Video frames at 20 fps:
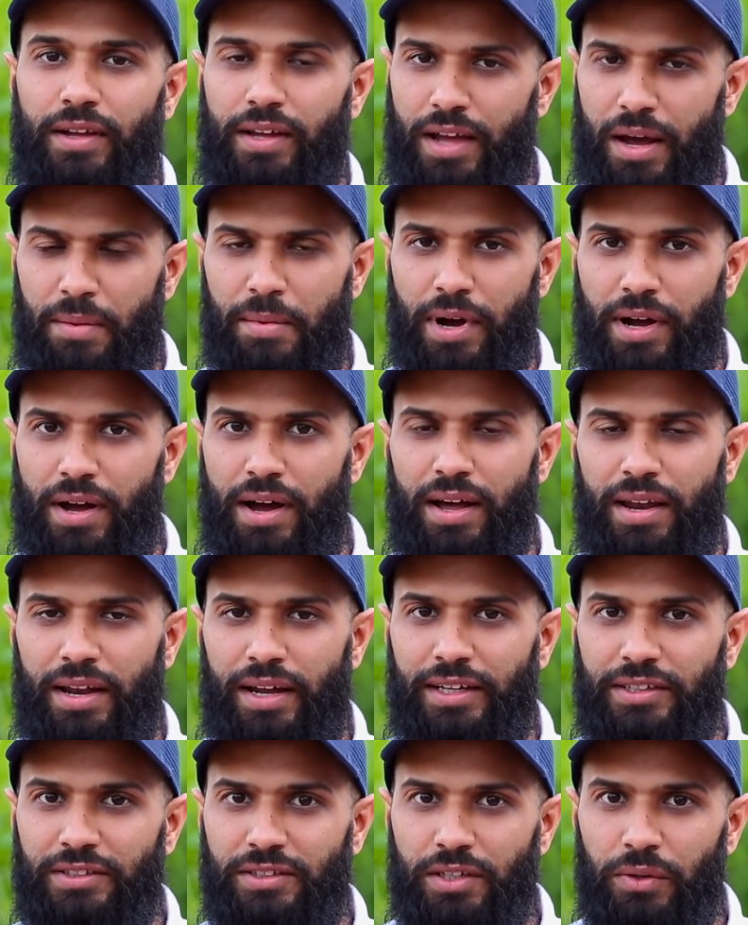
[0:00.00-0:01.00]
كما قال
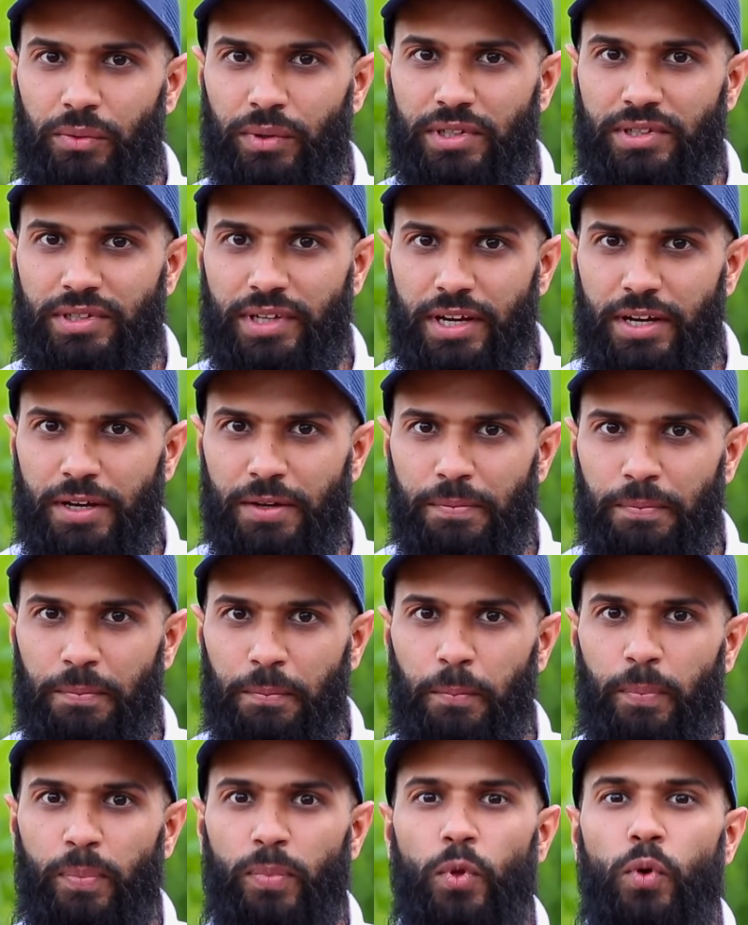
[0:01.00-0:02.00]
عز وجل
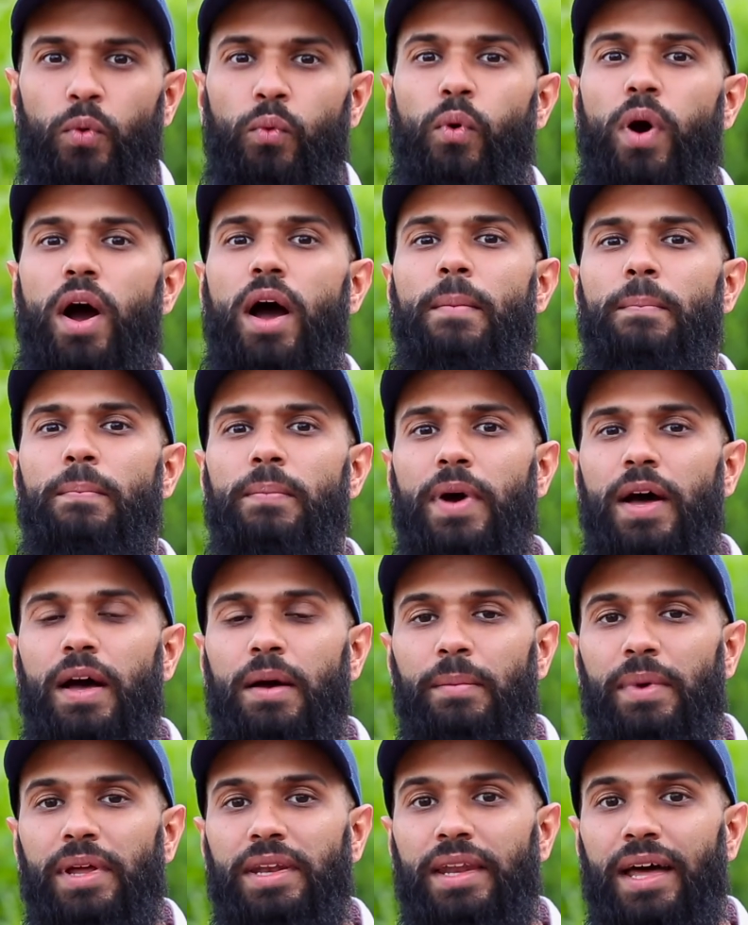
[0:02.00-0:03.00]
واما
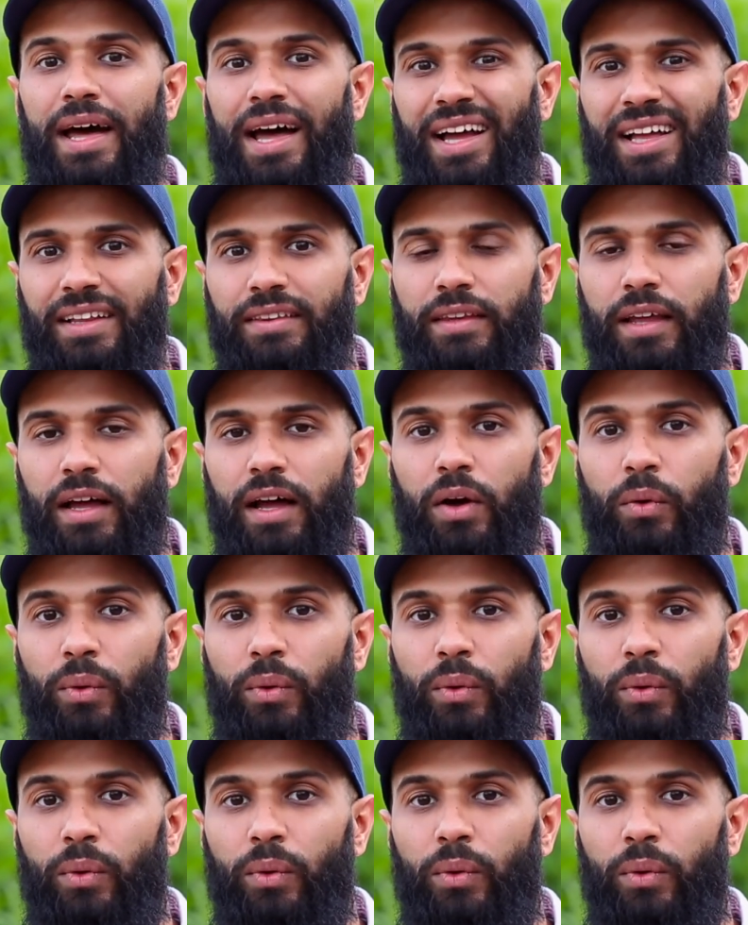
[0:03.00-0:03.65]
من اعطى